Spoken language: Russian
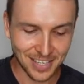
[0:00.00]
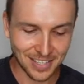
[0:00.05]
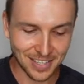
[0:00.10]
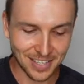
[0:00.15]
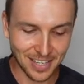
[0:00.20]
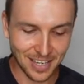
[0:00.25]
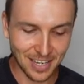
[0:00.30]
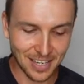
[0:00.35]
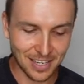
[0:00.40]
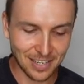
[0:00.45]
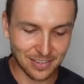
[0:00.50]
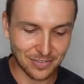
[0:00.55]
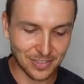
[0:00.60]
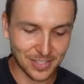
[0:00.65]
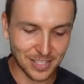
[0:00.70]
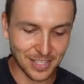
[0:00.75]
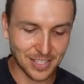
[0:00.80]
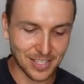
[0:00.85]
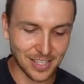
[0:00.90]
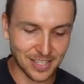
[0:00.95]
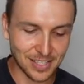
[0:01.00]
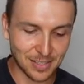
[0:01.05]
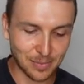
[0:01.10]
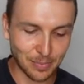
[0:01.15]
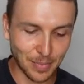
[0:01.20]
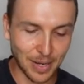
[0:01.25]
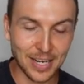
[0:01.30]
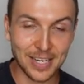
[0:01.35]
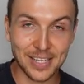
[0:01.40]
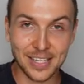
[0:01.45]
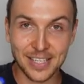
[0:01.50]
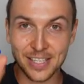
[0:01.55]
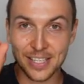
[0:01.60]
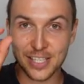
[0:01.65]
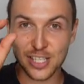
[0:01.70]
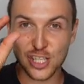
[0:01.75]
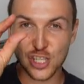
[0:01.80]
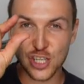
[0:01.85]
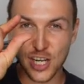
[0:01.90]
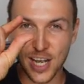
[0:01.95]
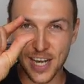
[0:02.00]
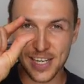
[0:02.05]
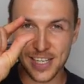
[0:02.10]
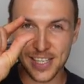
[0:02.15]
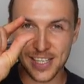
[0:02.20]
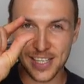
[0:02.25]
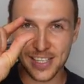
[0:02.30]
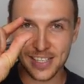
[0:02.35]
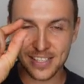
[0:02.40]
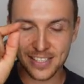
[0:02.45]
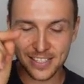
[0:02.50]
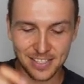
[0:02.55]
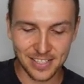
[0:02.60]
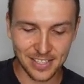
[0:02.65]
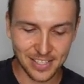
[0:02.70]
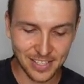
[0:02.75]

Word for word: да, и в них есть маленькие шарики,